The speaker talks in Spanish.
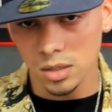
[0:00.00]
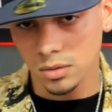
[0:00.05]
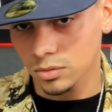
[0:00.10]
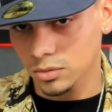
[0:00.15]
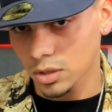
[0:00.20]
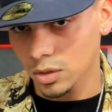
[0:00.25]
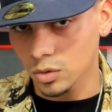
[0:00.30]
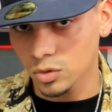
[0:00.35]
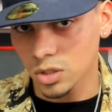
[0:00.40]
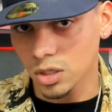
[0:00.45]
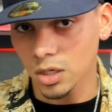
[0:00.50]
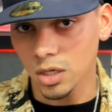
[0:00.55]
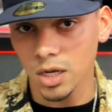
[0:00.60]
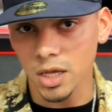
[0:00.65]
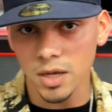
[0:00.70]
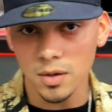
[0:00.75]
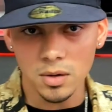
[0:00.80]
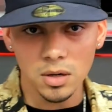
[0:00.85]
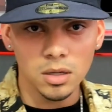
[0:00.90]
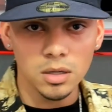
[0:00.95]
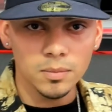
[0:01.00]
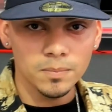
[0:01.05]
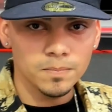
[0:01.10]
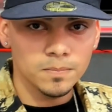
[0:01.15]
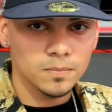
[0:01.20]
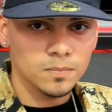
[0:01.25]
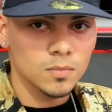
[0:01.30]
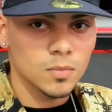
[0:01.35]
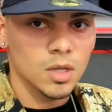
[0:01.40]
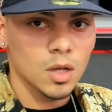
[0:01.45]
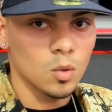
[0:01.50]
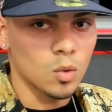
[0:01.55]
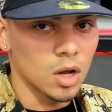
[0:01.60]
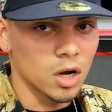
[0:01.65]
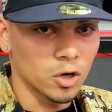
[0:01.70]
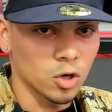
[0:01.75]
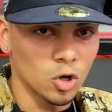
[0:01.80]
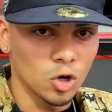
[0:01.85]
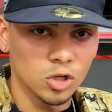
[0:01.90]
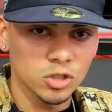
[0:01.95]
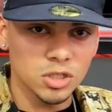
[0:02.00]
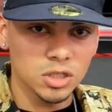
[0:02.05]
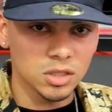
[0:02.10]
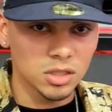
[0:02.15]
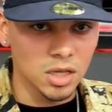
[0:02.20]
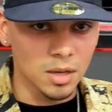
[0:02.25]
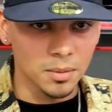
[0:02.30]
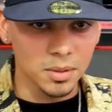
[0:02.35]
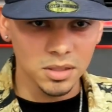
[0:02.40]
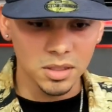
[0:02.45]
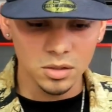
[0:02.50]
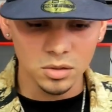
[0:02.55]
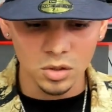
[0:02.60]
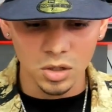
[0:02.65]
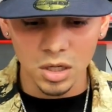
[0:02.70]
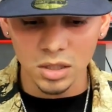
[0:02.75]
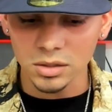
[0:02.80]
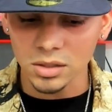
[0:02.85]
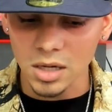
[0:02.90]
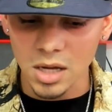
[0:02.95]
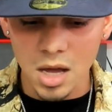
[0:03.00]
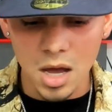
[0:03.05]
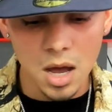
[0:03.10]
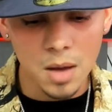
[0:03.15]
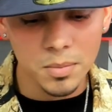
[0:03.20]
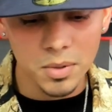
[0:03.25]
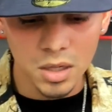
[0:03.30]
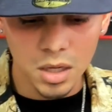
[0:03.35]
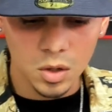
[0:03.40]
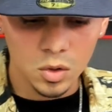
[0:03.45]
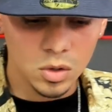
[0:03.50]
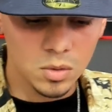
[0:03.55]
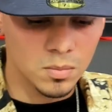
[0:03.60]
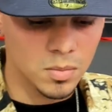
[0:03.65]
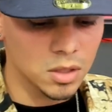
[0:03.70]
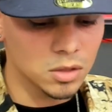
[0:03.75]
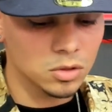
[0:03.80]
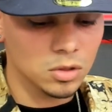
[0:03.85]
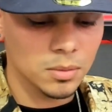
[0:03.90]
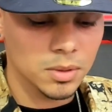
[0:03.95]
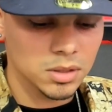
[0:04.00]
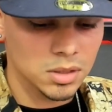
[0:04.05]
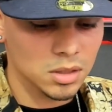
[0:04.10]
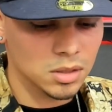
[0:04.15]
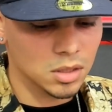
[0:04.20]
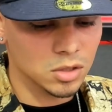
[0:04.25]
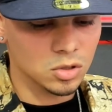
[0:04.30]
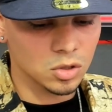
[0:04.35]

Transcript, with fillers: No, está matando como con loco, el ritmo que está saliendo Está trap y a los inventos, ¿me entiendes?